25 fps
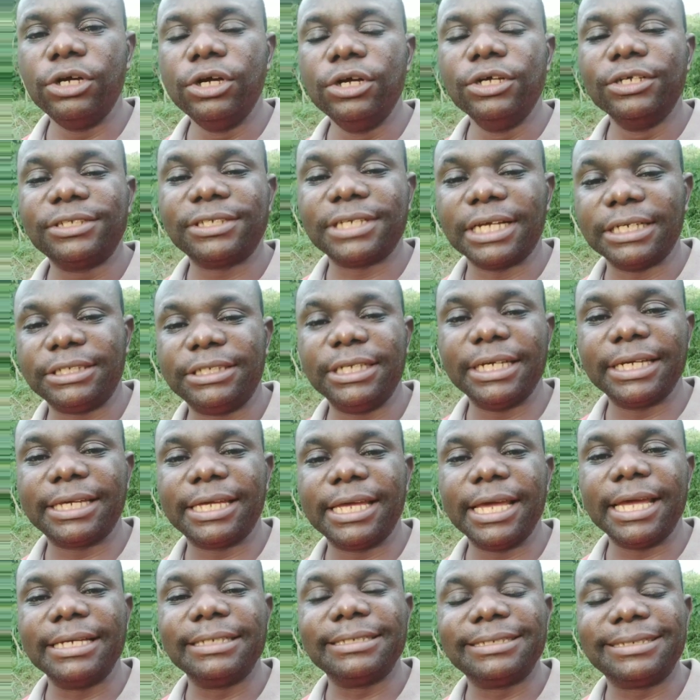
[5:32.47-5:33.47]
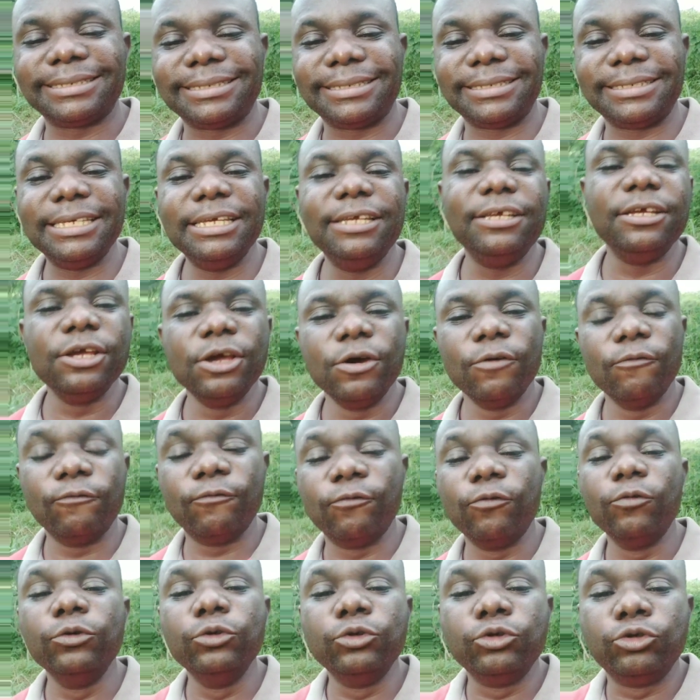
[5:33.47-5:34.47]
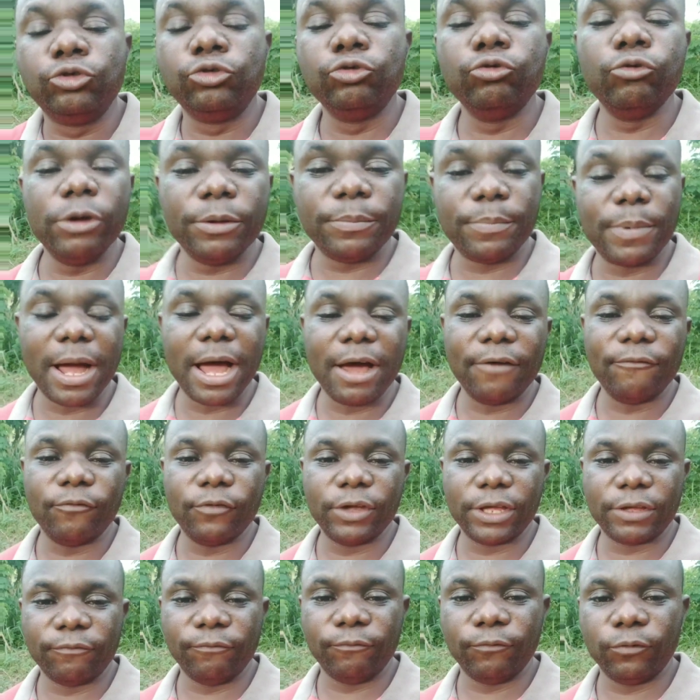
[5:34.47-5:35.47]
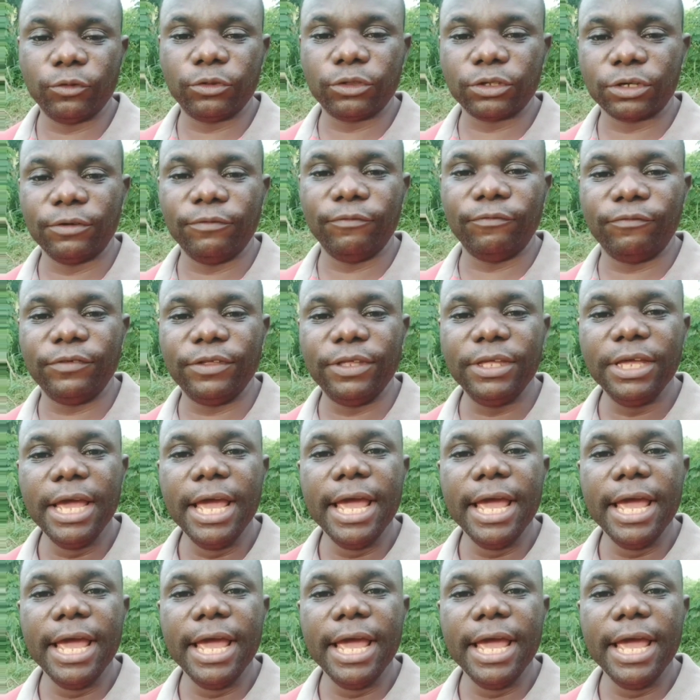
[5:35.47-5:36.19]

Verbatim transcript: Sachez que si vous ne jouez pas avec votre vie